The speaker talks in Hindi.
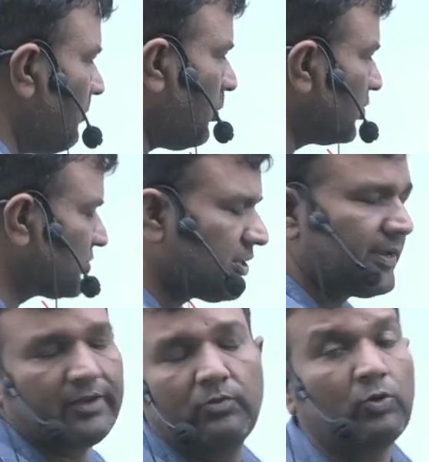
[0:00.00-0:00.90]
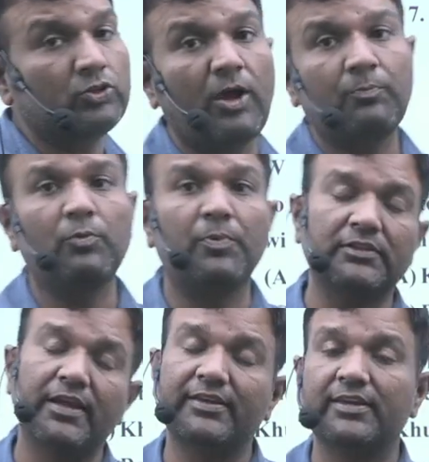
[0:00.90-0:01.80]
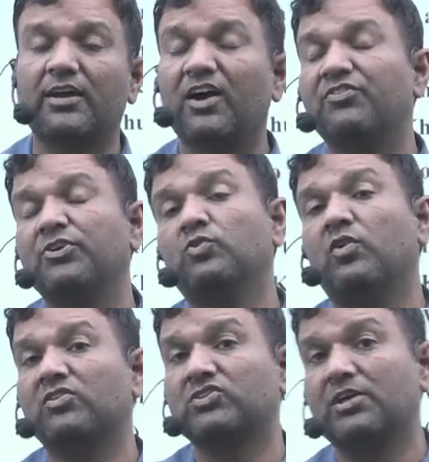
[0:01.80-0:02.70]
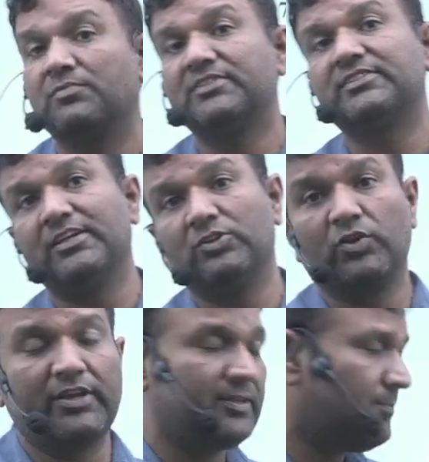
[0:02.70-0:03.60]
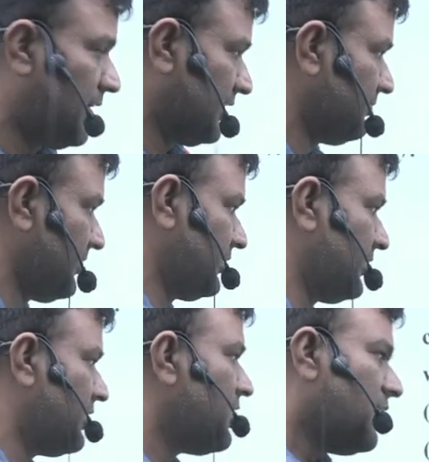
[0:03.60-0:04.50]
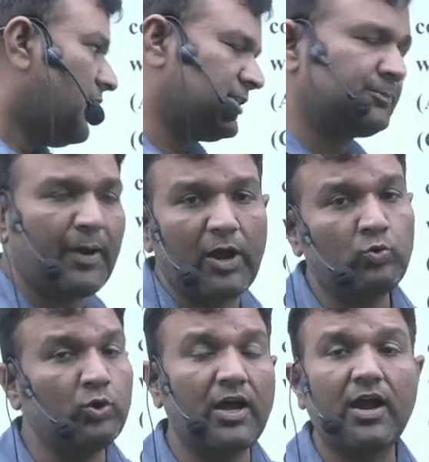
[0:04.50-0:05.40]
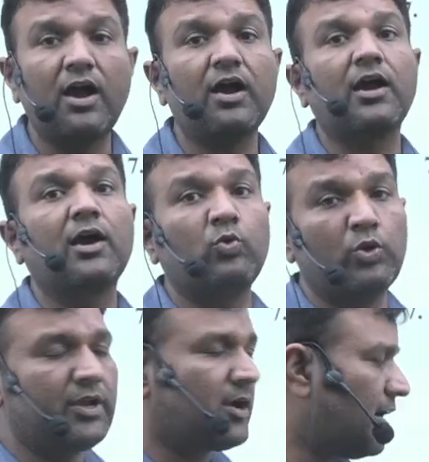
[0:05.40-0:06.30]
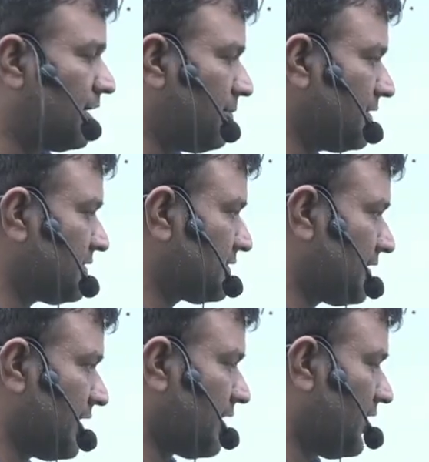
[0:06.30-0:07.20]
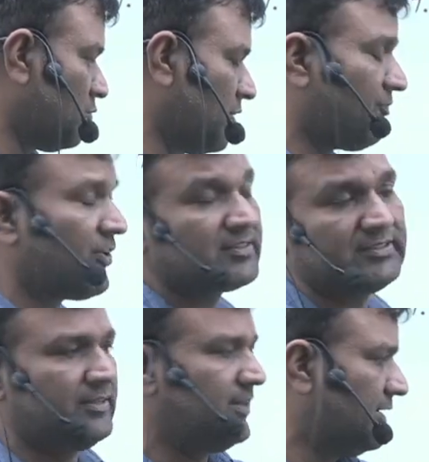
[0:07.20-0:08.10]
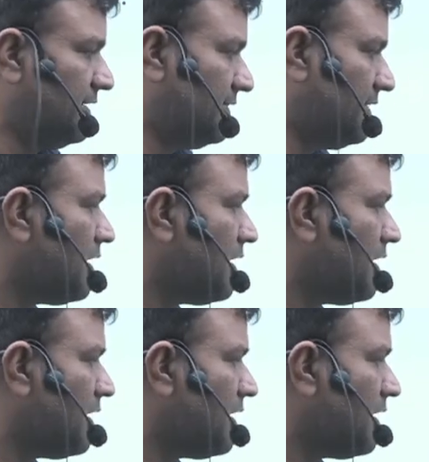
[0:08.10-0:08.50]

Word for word: बोस है वो तो आपको पता है कि काफ़ी युवावस्था में शहीद हो गए थे भारत में ही थे अस्पाकुल्ला खां काकोरी कांड में के कारण उन्हें फांसी दी गई थी